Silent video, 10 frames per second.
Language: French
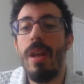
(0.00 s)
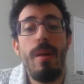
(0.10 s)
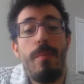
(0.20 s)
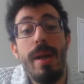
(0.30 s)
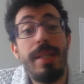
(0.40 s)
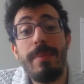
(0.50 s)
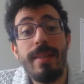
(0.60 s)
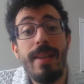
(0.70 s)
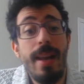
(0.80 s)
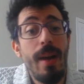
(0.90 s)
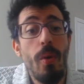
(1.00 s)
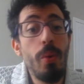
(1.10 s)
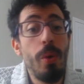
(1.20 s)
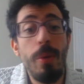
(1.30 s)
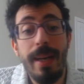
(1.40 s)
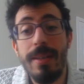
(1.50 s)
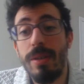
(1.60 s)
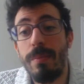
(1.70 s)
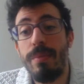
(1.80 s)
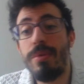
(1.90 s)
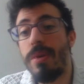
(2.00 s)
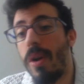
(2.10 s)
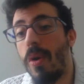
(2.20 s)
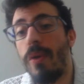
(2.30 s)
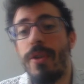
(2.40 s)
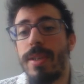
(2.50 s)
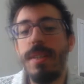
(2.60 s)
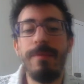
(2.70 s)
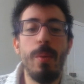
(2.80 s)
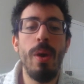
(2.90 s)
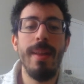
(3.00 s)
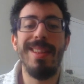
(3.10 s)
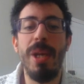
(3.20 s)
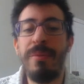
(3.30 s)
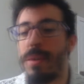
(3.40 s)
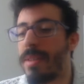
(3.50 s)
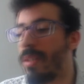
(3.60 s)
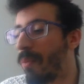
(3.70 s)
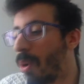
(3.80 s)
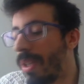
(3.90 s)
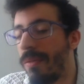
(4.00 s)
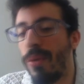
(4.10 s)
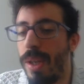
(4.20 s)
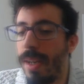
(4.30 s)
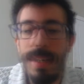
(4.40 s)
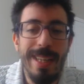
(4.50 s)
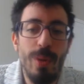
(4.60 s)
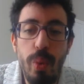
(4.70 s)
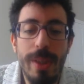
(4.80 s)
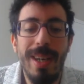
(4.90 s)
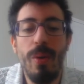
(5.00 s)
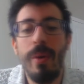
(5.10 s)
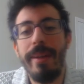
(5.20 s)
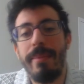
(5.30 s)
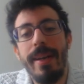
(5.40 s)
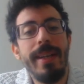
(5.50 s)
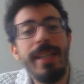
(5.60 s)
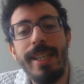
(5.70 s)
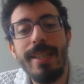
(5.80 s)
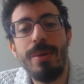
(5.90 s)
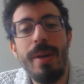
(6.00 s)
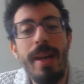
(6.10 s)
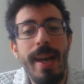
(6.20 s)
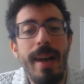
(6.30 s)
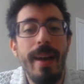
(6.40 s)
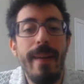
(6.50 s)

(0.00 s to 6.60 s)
Mighty Mask LR, on ne le présente plus. Offensivement, défensivement, niveau lien, il y a tout qui est incroyable chez ce LR.